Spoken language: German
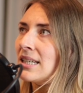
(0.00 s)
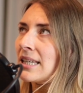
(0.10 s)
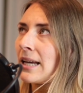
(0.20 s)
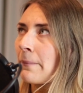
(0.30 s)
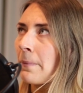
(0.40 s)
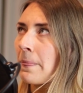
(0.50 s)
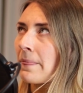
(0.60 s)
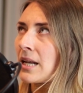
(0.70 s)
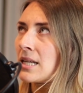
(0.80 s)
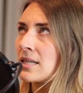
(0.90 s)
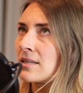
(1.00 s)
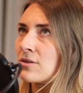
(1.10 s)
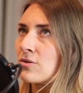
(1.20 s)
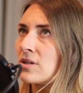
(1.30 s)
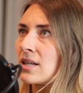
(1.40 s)
Ja, dann ist das
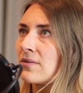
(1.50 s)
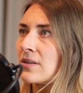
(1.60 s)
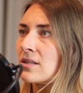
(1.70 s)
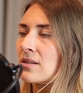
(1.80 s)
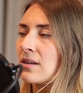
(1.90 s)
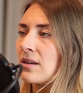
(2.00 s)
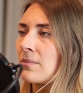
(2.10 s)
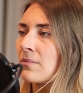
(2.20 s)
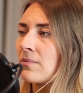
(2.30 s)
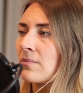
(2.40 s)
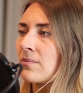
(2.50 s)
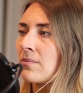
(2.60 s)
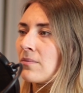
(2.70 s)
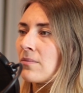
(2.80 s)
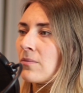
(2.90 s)
natürlich etwas, ähm,
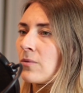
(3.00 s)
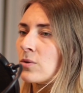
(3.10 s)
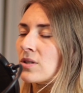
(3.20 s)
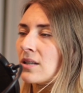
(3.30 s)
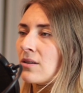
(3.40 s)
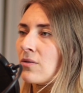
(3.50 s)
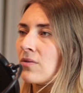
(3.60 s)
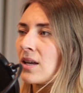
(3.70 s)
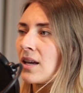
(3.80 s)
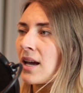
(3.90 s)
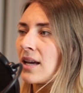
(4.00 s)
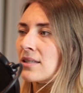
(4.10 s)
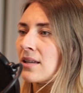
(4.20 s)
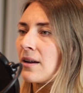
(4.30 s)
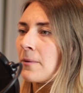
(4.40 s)
wo es dann irgendwie ein
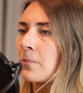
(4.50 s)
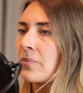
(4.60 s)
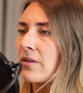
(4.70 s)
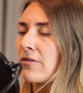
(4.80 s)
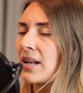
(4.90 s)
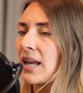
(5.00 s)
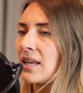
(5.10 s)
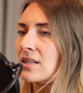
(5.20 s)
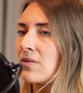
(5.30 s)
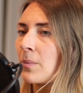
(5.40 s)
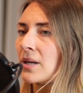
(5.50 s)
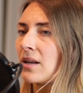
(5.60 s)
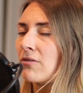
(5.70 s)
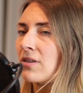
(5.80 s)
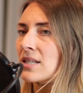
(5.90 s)
krasser Vergleich ist, wenn man
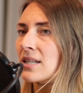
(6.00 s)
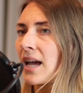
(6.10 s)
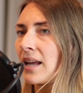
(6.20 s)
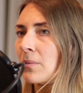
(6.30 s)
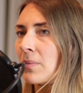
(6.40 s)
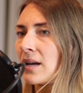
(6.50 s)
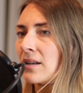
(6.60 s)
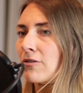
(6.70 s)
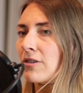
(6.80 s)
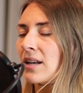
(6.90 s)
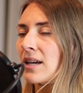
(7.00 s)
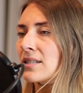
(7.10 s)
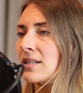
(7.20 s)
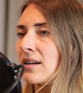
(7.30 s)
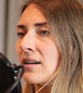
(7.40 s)
dann vielleicht den eigenen Partner
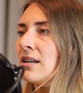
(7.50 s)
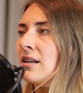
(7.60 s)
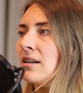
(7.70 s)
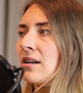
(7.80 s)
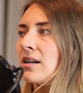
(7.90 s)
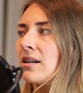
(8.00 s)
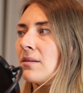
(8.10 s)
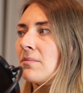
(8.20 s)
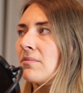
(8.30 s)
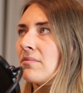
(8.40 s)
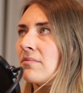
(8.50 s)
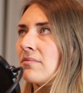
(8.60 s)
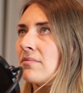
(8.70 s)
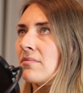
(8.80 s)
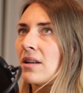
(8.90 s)
vergleicht, der ähm,
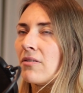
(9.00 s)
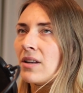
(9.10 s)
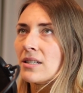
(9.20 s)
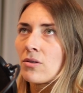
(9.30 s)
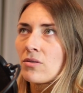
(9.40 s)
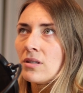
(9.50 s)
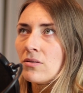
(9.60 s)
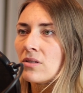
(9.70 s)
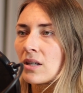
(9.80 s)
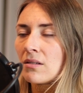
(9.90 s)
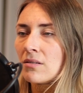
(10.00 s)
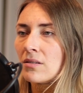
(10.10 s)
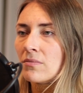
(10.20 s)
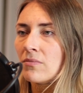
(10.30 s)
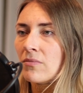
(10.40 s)
da vielleicht auch nicht so drin
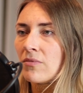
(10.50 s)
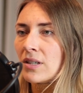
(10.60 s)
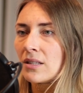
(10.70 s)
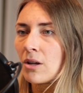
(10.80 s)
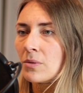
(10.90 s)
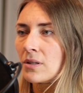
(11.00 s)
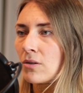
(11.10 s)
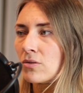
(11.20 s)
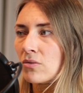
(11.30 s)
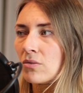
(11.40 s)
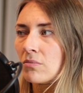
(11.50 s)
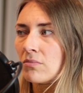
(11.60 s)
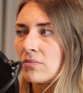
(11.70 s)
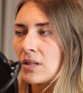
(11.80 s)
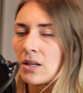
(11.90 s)
ist. Was glaube ich auch so
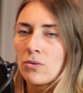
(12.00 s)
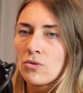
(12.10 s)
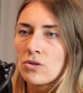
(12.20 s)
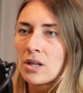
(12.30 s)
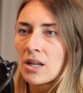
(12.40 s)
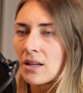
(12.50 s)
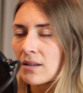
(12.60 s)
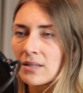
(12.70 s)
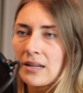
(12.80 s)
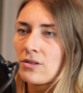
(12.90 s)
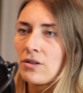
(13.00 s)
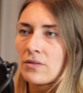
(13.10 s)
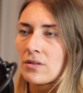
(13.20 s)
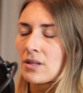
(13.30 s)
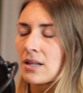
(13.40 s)
der Durchschnitt der
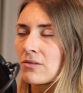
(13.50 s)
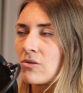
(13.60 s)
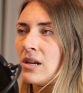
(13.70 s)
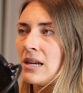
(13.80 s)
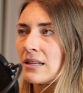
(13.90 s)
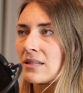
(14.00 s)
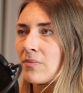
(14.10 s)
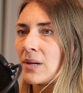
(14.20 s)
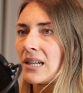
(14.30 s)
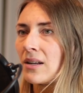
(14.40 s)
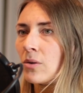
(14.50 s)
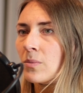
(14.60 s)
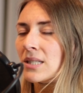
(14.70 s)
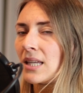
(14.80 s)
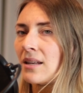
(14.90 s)
Gesellschaft ist. Also das darf man halt auch
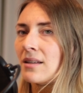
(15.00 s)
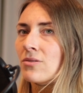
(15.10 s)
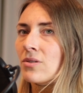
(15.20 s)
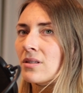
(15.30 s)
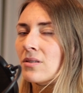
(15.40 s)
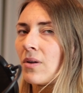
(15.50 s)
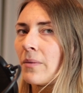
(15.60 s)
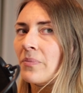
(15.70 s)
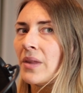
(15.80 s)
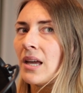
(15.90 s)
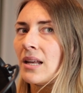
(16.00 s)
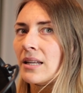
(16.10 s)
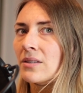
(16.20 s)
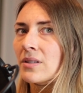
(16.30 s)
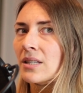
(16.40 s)
immer sehen. Also Instagram,
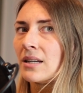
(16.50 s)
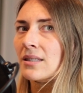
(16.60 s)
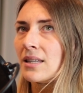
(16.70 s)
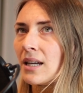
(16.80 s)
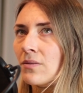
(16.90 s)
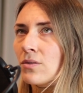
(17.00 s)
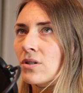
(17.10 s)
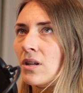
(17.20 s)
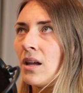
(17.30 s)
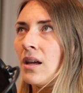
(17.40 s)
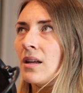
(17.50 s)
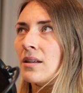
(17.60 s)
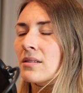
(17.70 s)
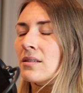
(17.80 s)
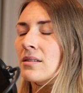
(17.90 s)
das, was da gezeigt wird,
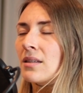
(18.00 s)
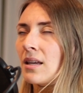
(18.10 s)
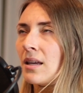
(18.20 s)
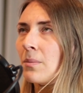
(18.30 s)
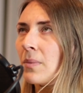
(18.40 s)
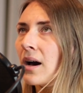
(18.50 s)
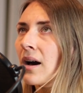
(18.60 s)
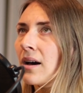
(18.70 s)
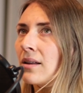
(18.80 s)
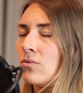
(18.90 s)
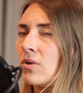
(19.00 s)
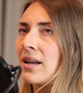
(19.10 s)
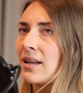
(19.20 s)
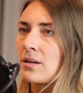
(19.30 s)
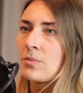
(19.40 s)
das ist immer nur ein
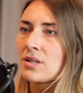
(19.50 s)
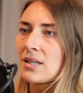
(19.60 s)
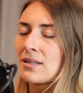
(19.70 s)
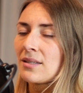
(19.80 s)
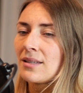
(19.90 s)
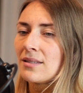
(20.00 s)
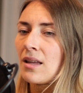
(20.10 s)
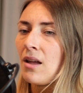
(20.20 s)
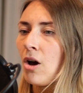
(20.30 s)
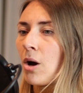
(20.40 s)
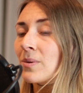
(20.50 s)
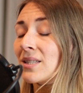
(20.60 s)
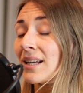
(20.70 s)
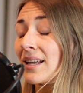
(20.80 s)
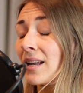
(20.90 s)
kleiner Prozentsatz. Ob es
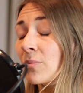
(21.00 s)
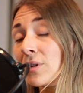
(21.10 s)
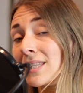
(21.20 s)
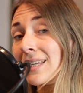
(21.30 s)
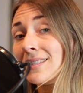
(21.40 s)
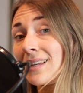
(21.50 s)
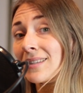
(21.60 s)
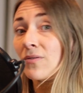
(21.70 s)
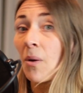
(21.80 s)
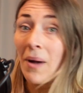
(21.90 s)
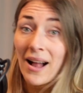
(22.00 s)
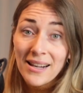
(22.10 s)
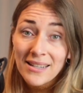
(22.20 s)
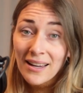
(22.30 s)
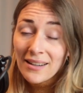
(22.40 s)
der kleine Prozentsatz vom
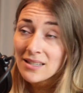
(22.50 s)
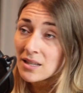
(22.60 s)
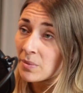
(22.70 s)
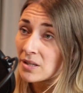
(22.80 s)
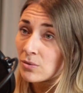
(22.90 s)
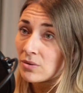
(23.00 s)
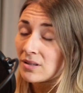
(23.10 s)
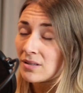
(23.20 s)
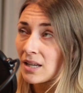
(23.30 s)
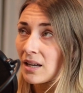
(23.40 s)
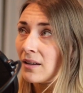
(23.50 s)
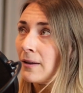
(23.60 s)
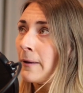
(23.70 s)
Alltag dieser Person ist, ja.